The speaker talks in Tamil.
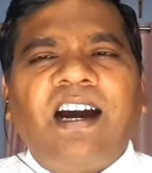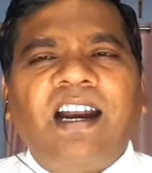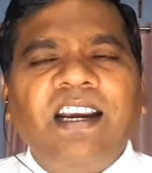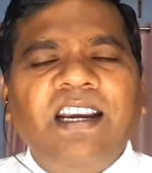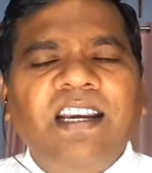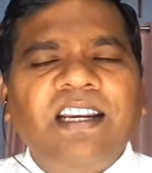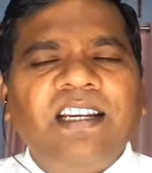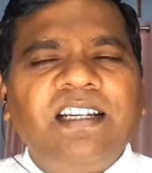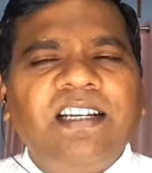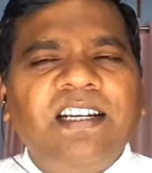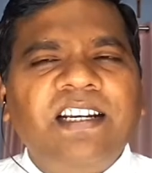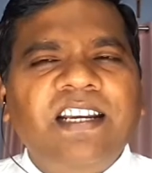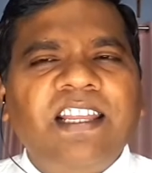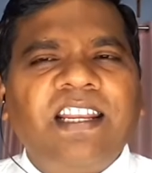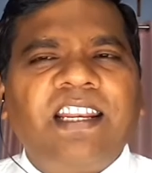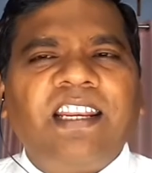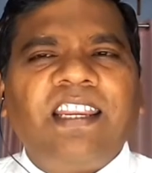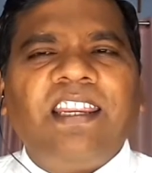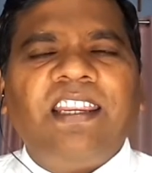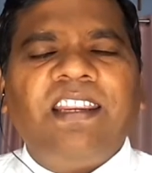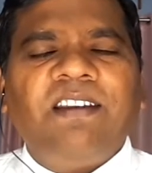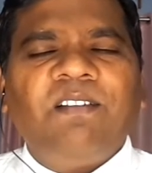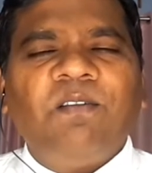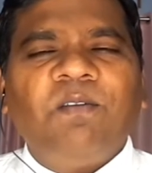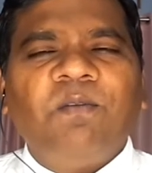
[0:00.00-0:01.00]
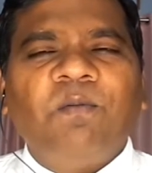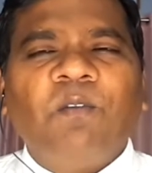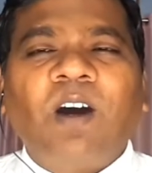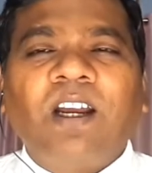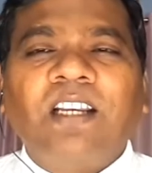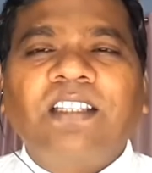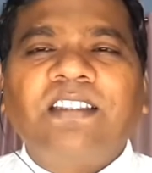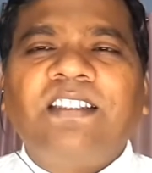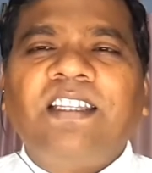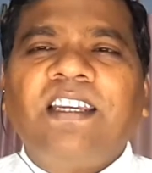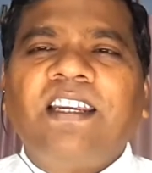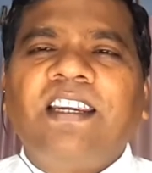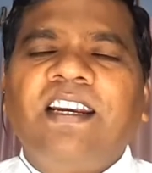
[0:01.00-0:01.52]
அழகு நிறை
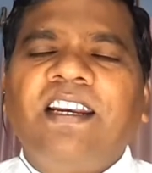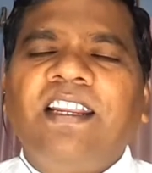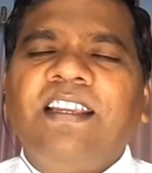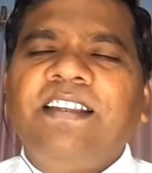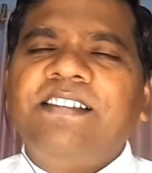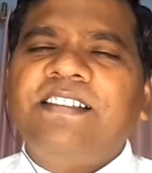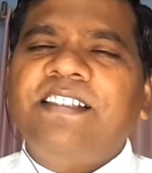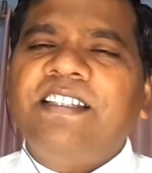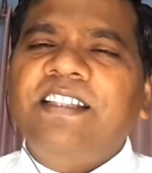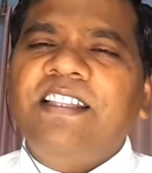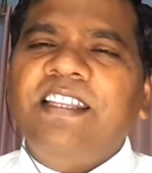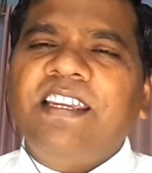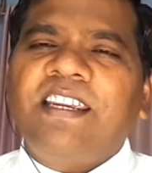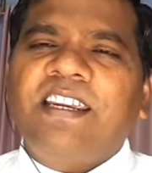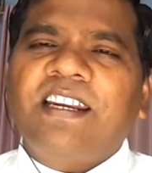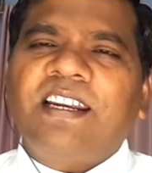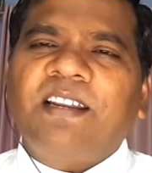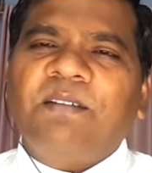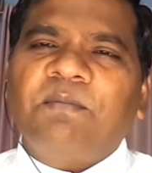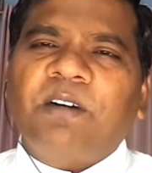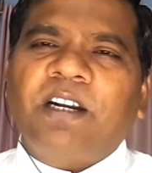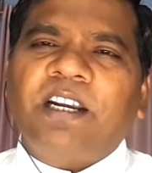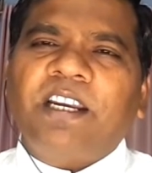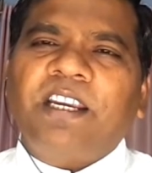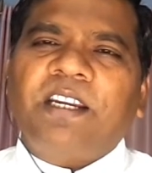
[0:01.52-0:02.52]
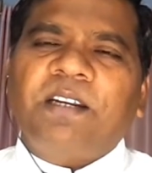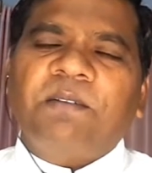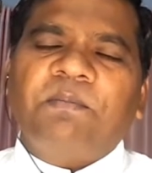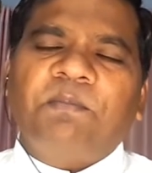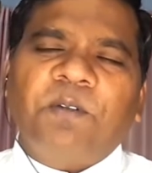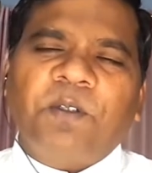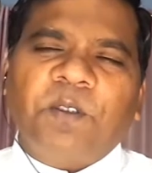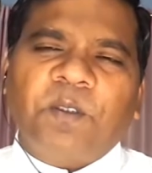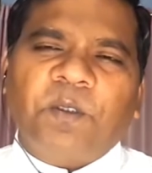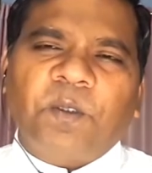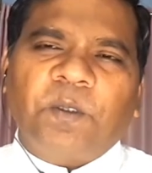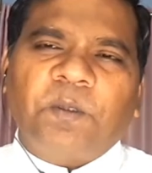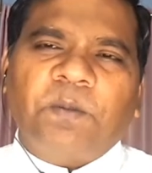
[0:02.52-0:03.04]
வார்த்தைகளை சிந்திக்க நாம்
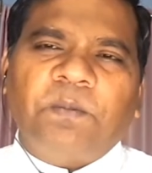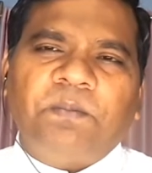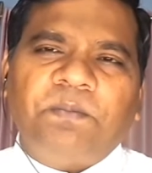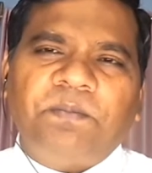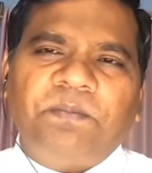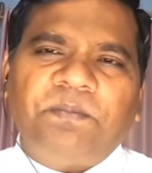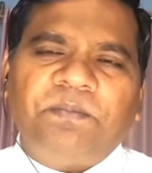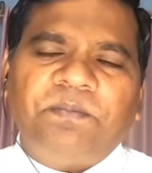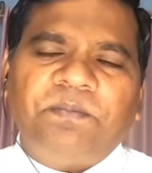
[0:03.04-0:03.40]
அழைக்கப்படுகிறோம்